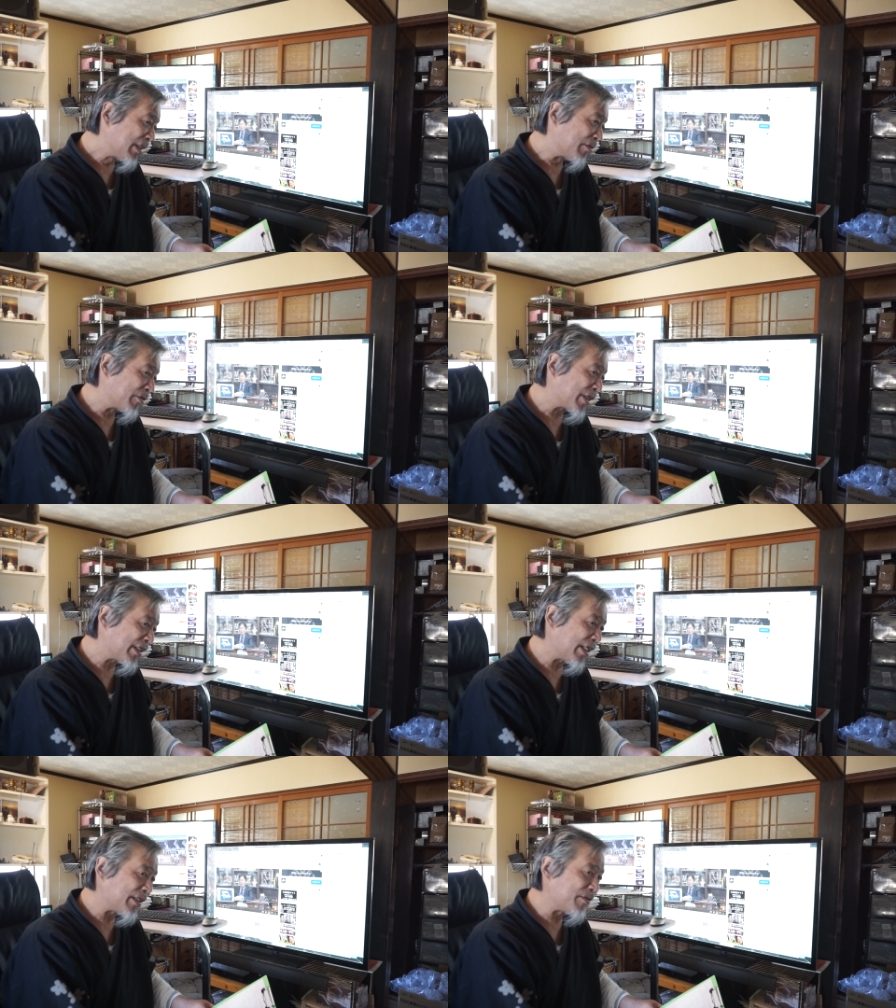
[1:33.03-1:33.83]
恒
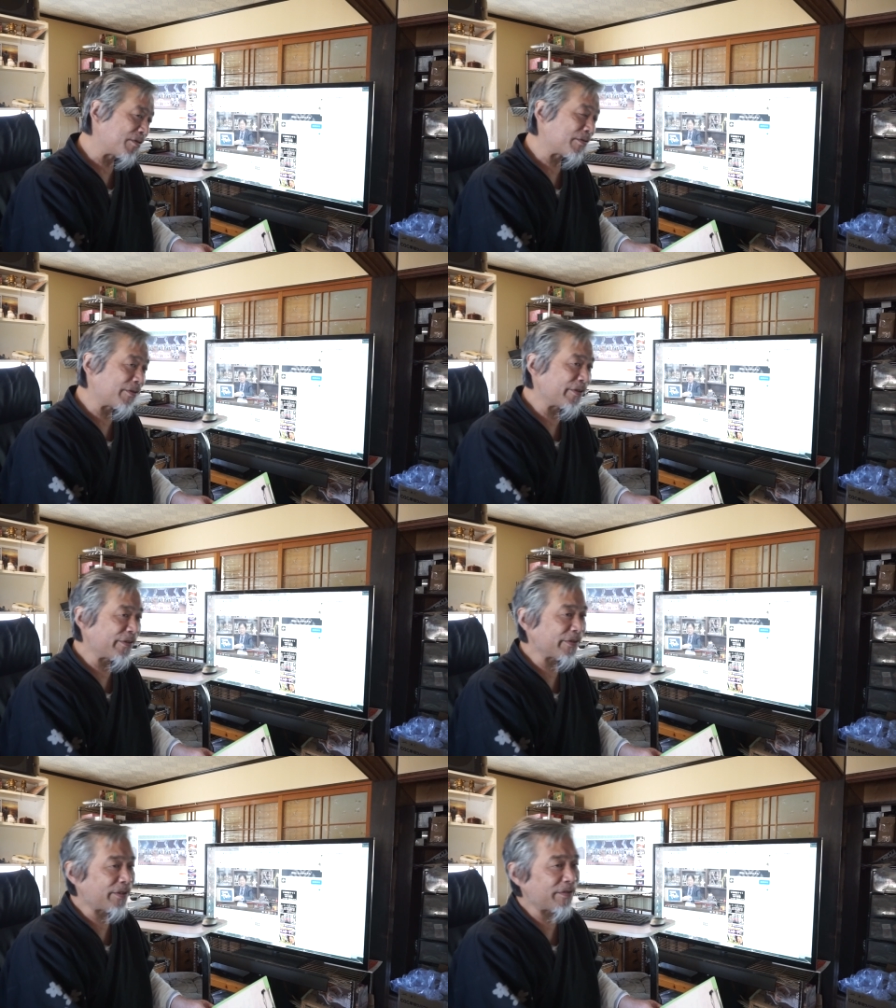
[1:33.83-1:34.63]
星艦航行
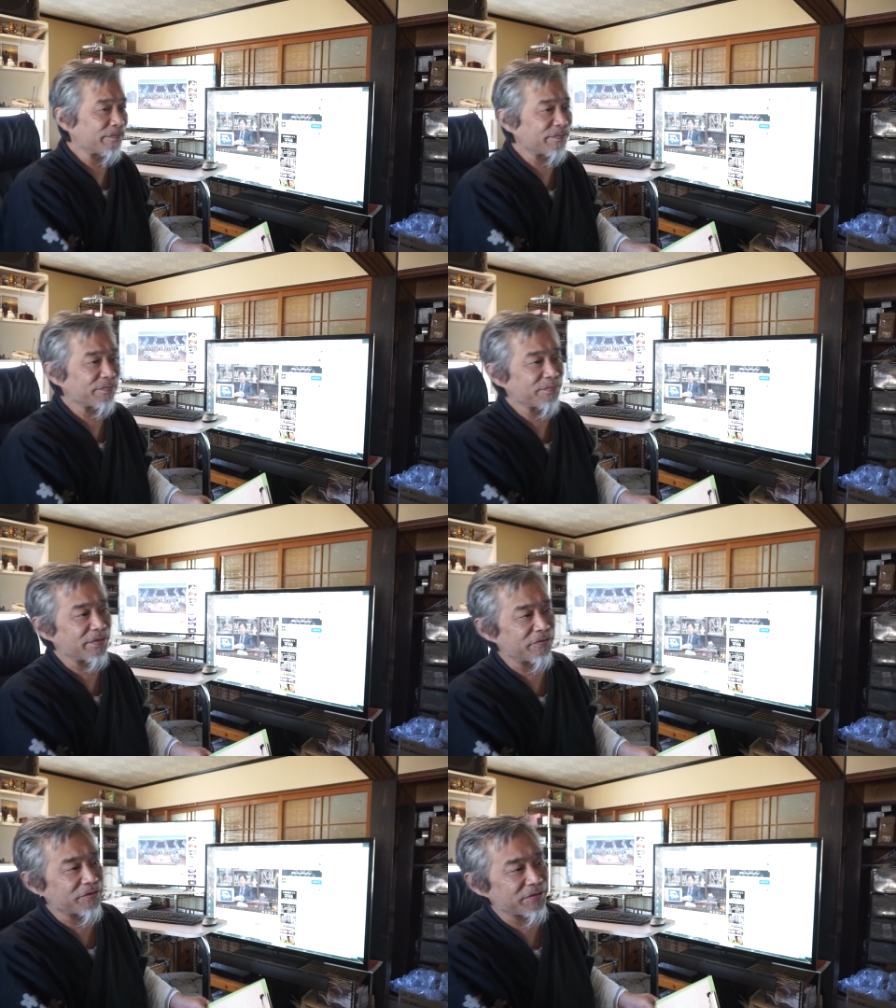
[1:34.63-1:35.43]
用の
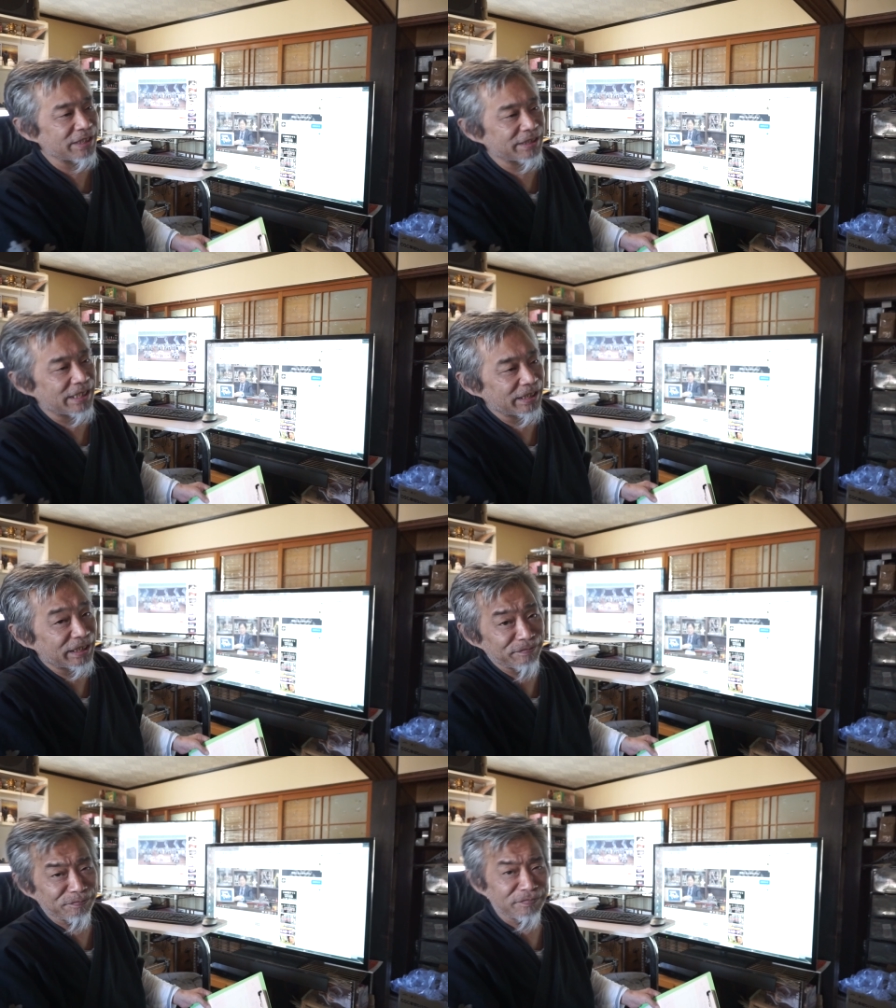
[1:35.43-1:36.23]
宇宙戦艦
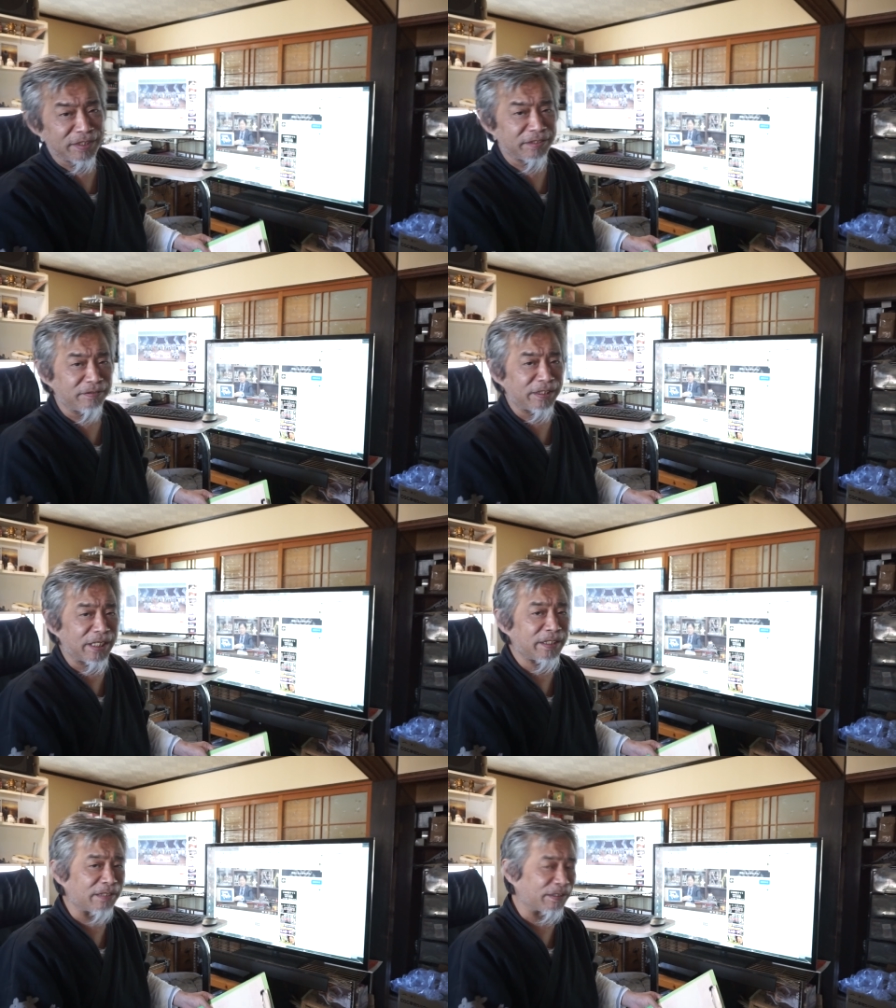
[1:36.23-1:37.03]
が地球に
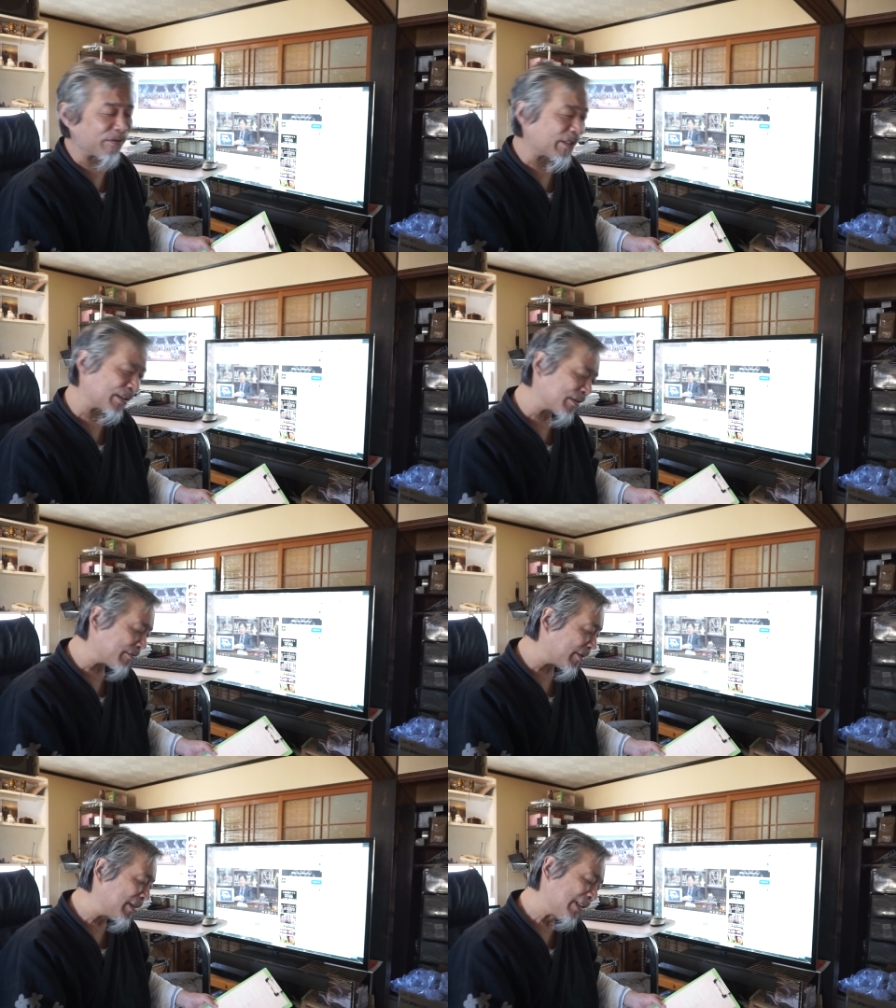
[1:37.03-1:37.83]
できてるかどうかっていう
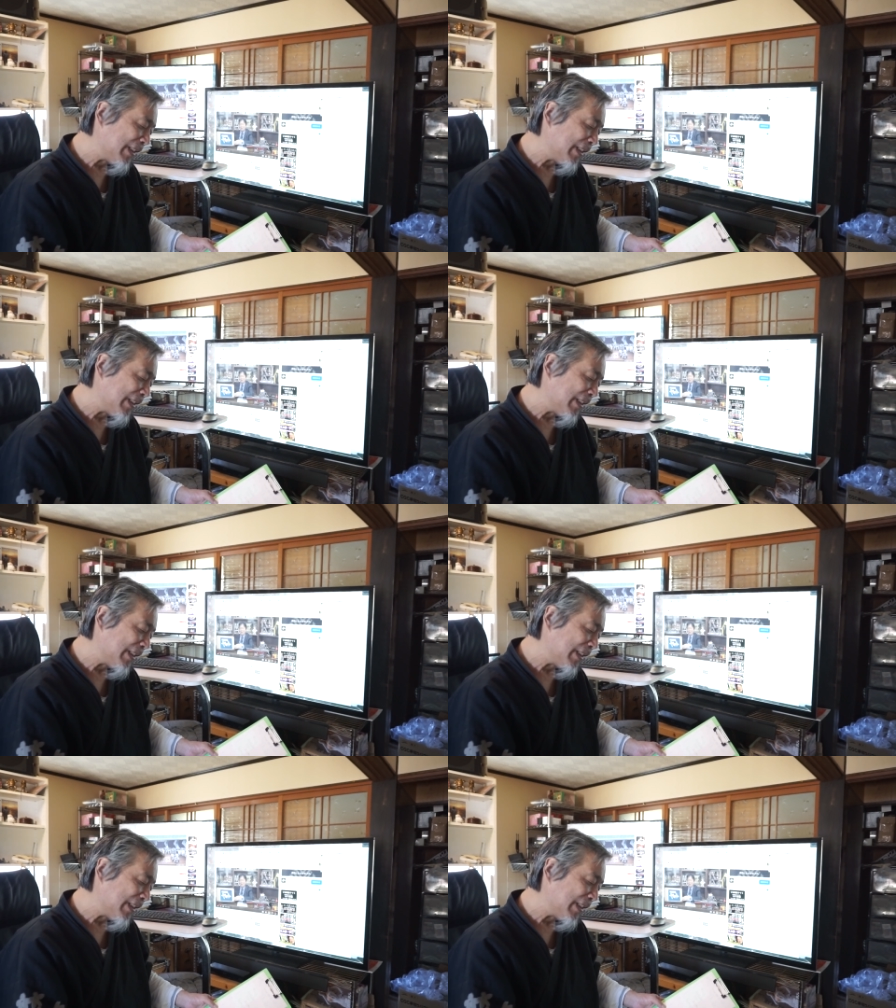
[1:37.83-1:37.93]
のも